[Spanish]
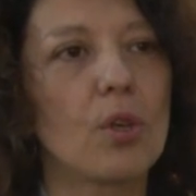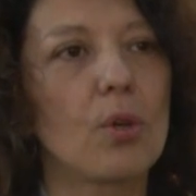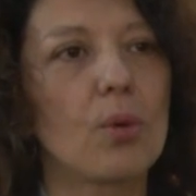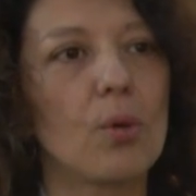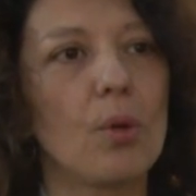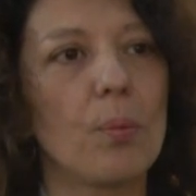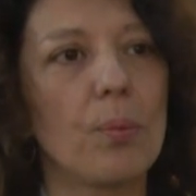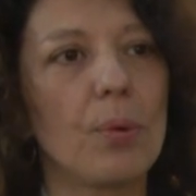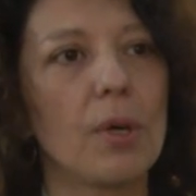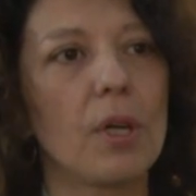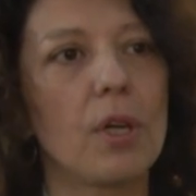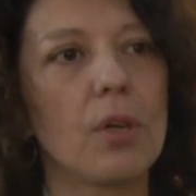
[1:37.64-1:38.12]
que
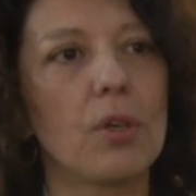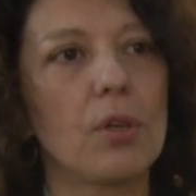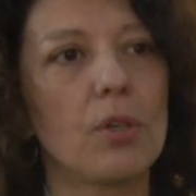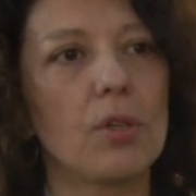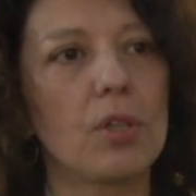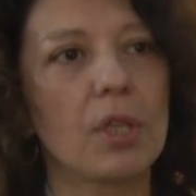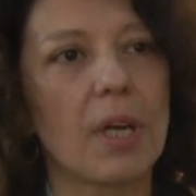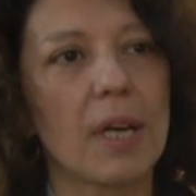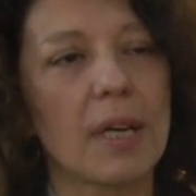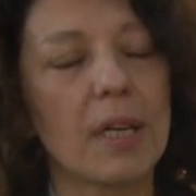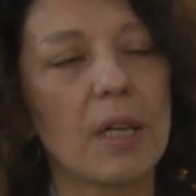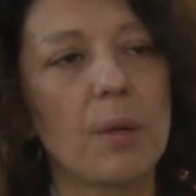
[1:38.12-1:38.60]
uno puede
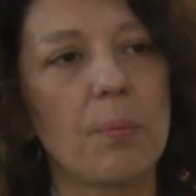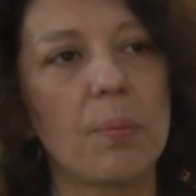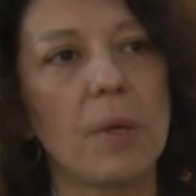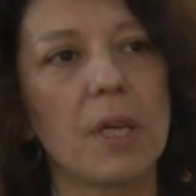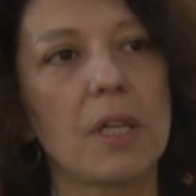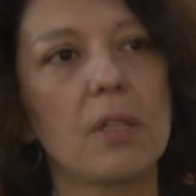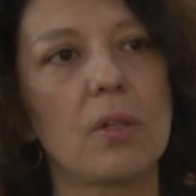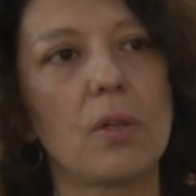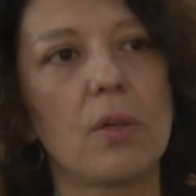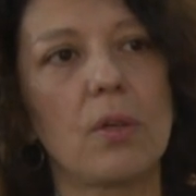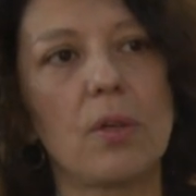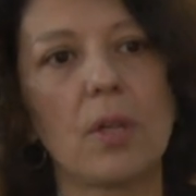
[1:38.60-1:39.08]
encontrar
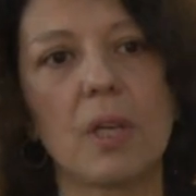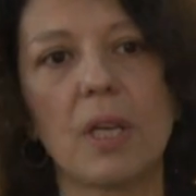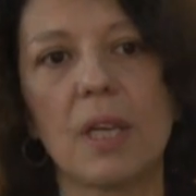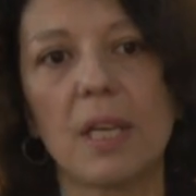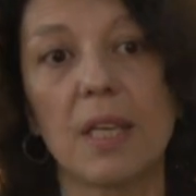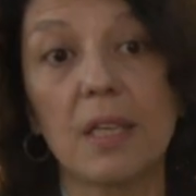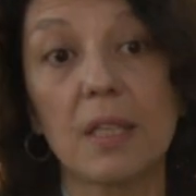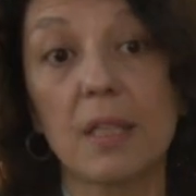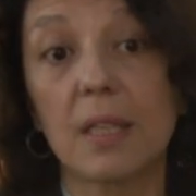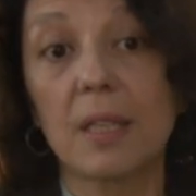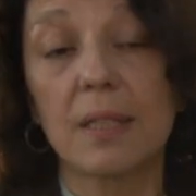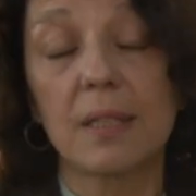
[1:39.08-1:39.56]
respecto de
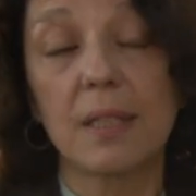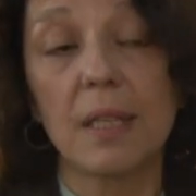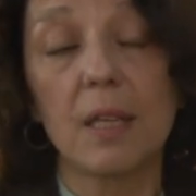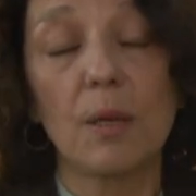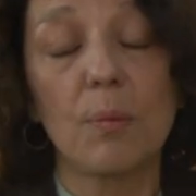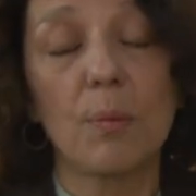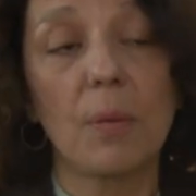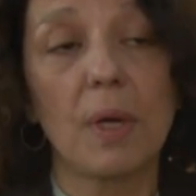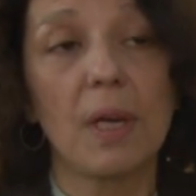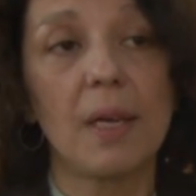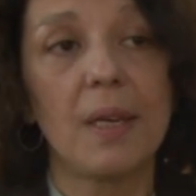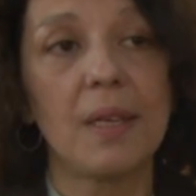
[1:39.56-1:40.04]
este
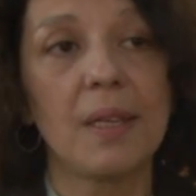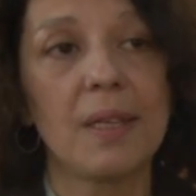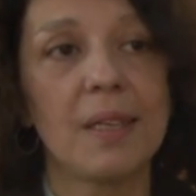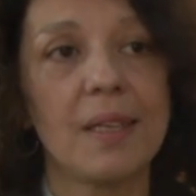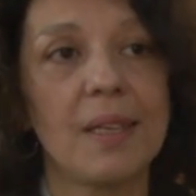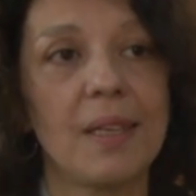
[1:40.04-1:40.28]
tema